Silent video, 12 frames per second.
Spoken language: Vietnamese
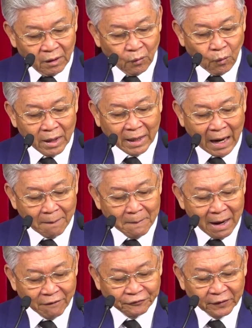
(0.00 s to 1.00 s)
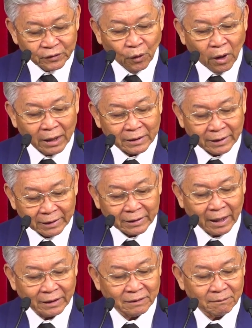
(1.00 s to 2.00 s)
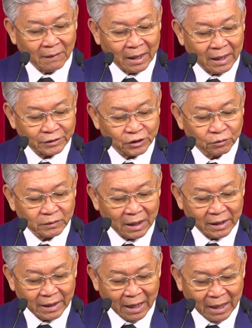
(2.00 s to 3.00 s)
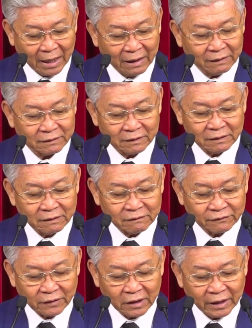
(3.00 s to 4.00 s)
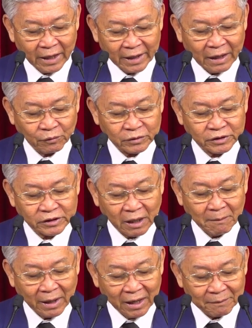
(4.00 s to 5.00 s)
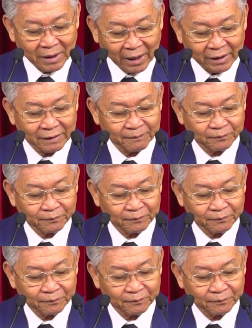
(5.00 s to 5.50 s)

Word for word: qua cả ba phân đoạn kinh thánh mà chúng ta đã vừa nghe đọc sáng mai hôm nay